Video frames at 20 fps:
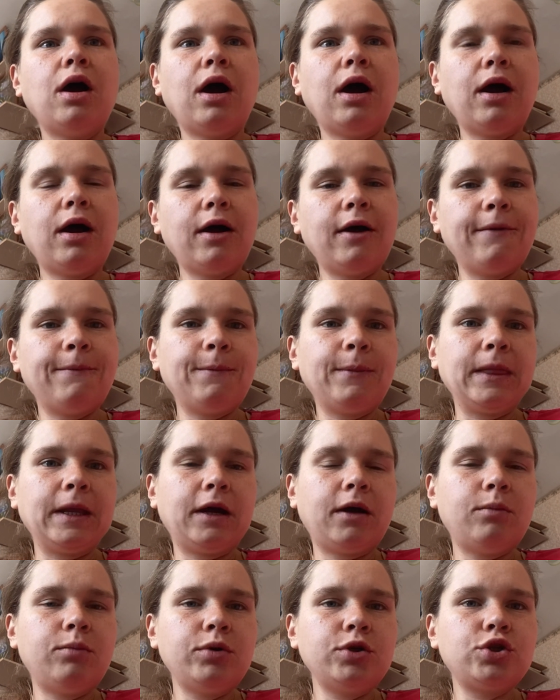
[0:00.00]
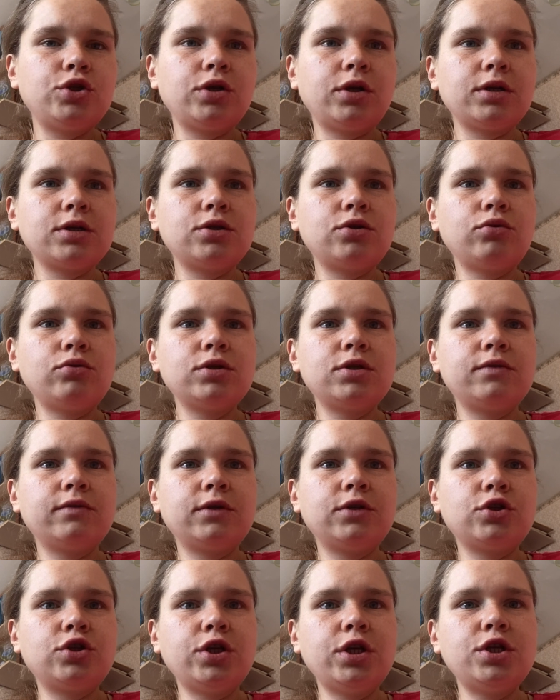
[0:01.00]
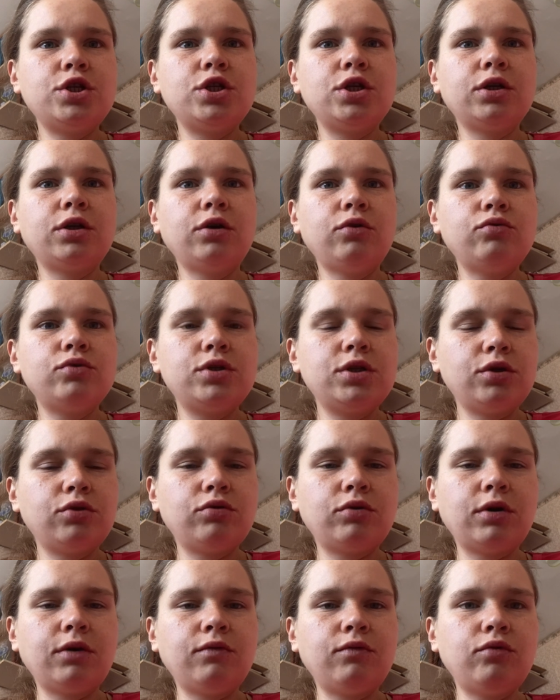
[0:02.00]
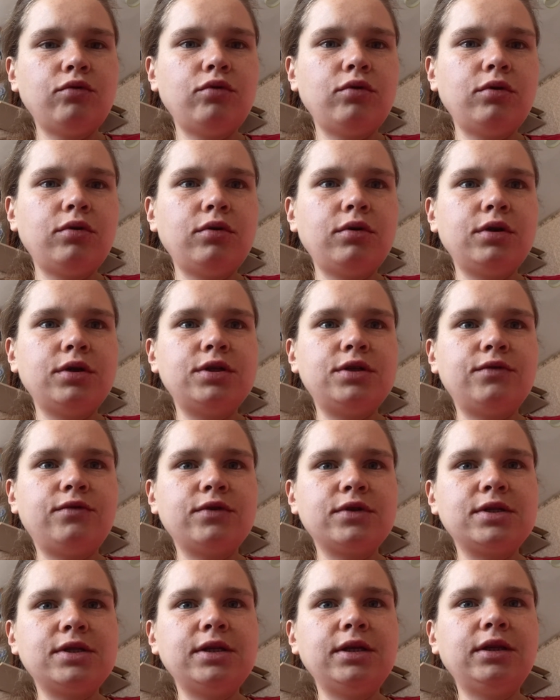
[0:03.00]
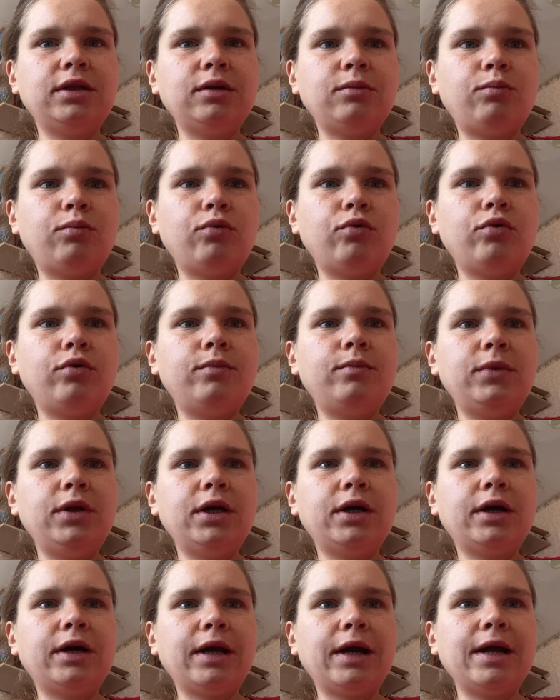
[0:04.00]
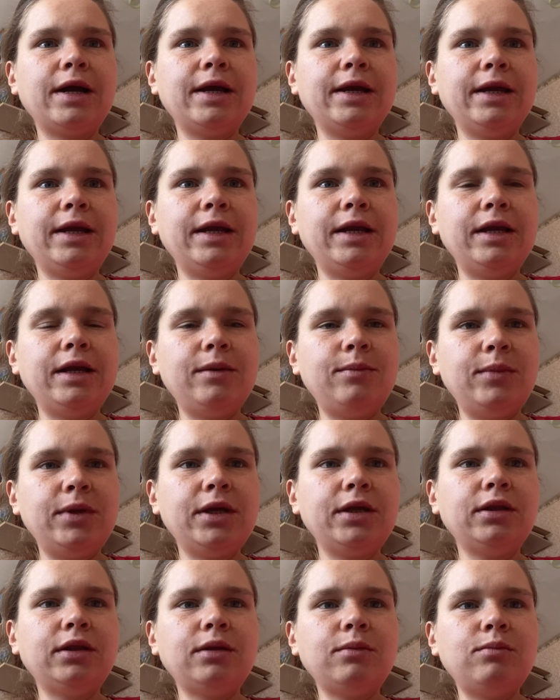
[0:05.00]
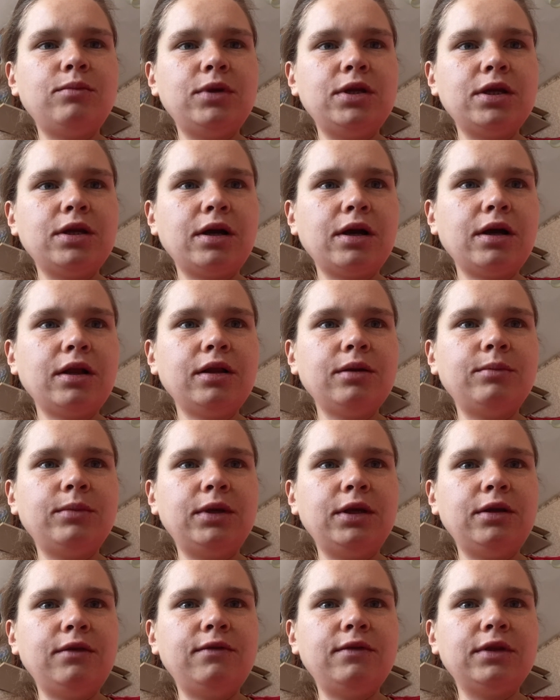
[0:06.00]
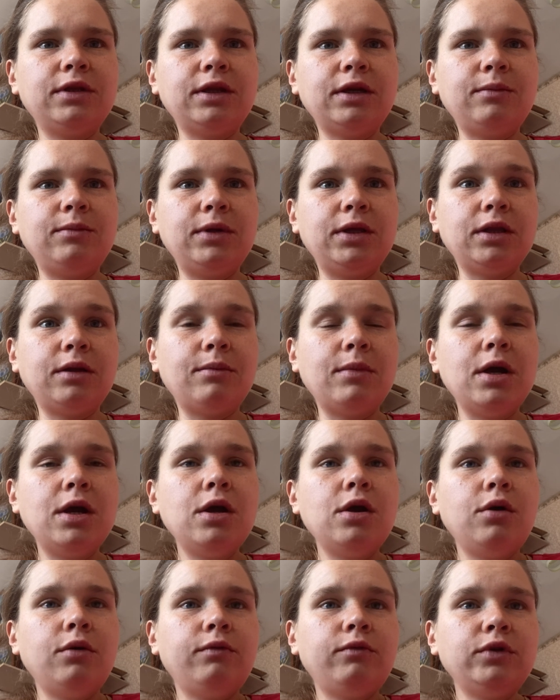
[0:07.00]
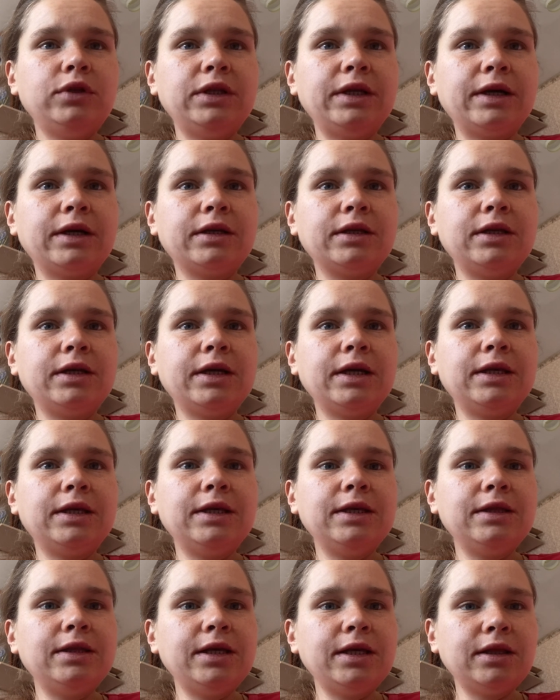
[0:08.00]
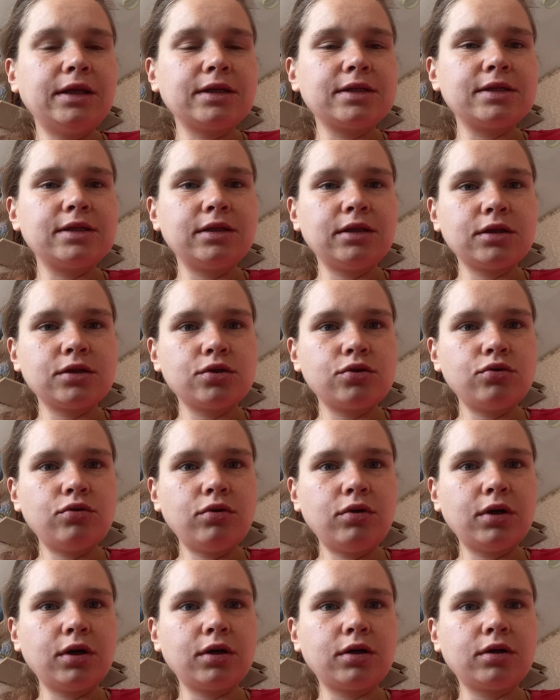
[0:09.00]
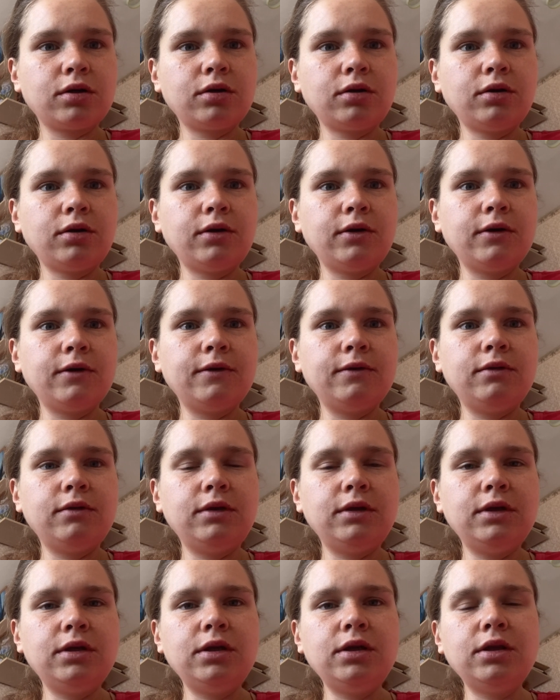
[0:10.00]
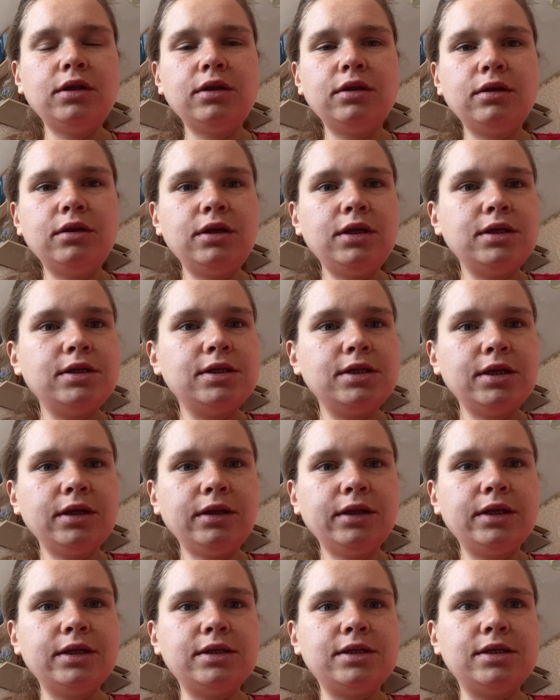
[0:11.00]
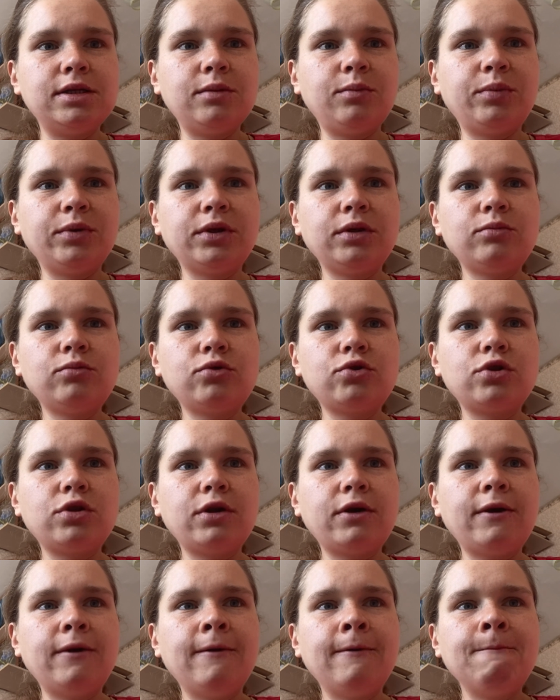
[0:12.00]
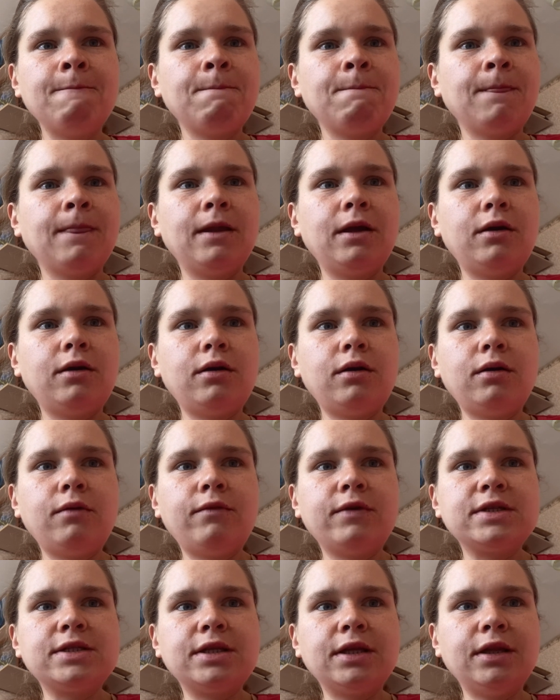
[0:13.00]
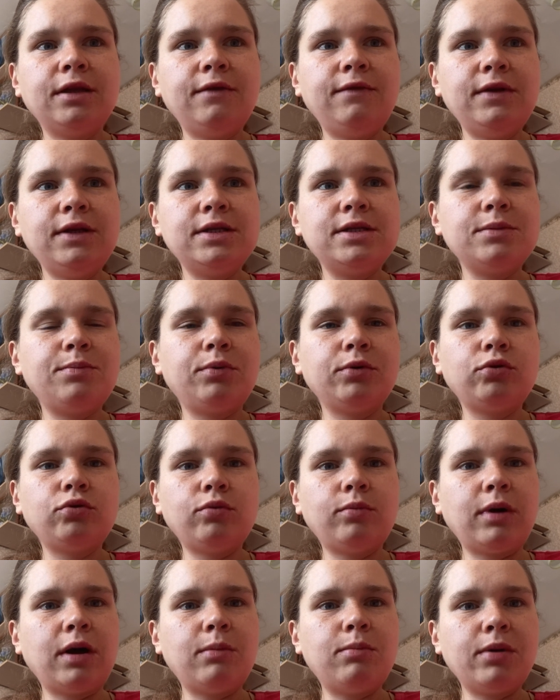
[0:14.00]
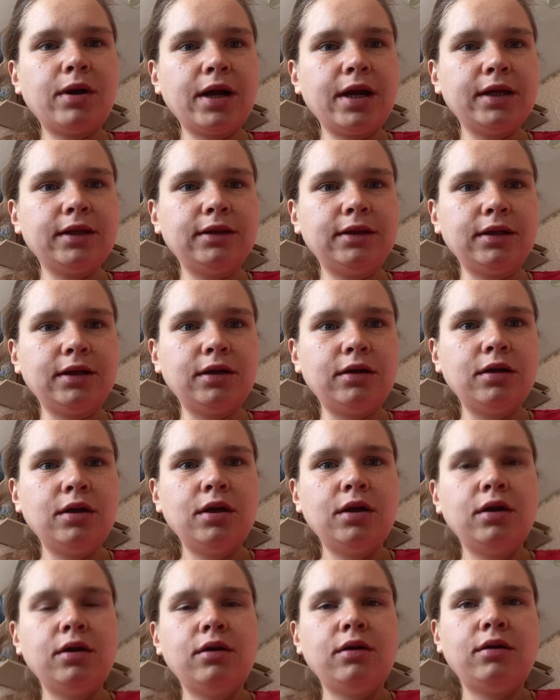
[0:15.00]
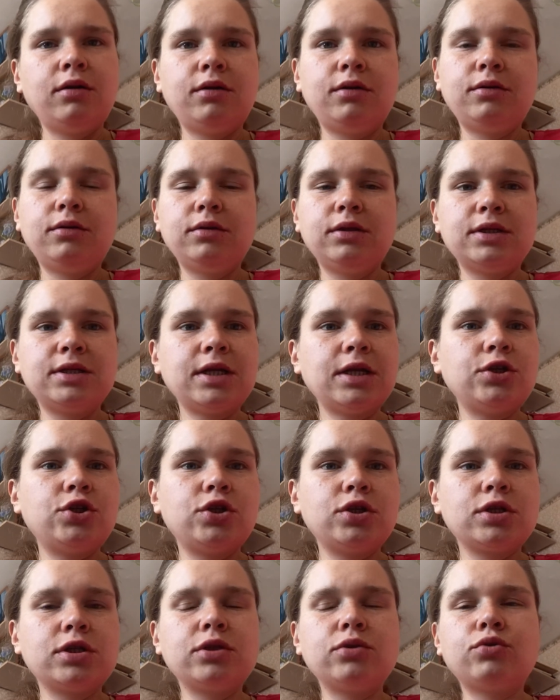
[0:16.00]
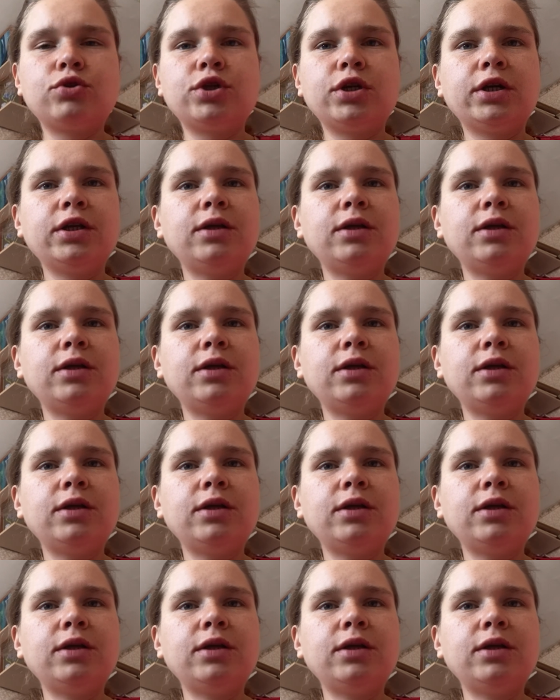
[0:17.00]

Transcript: А обычно расстройство кишечника у тех, у кого дефициты по микроэлементам, минералам и витаминам. Вот так. Никакие детоксы на соках а, не, не делайте, потому что а, восстановить потом обратно а, достаточно сложно.